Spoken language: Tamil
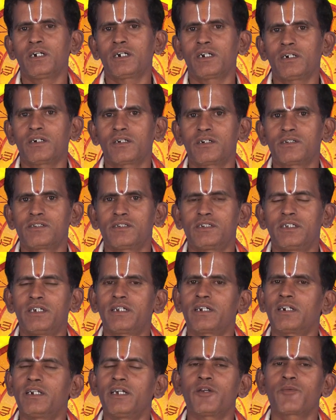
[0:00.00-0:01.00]
கடகராசி
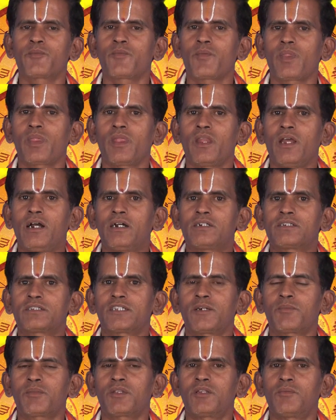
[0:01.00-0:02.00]
நேர்களே
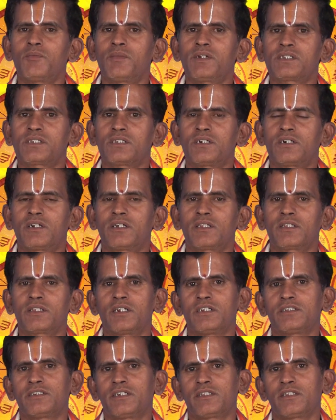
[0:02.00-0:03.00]

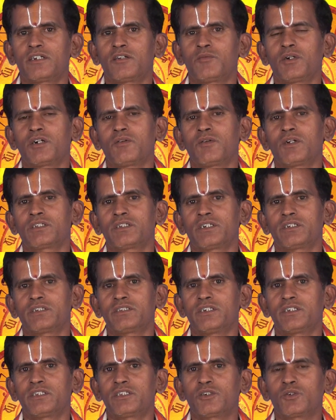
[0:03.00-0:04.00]
சப்தமஸ்தானத்தில் சந்திர பகவான்
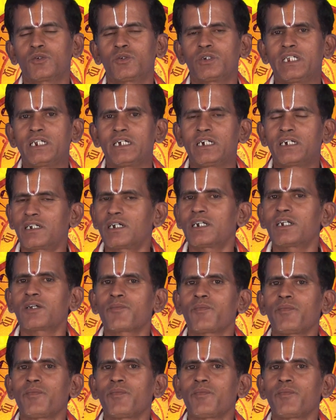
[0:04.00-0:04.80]
சஞ்சரித்து கொண்டிருக்கிறார்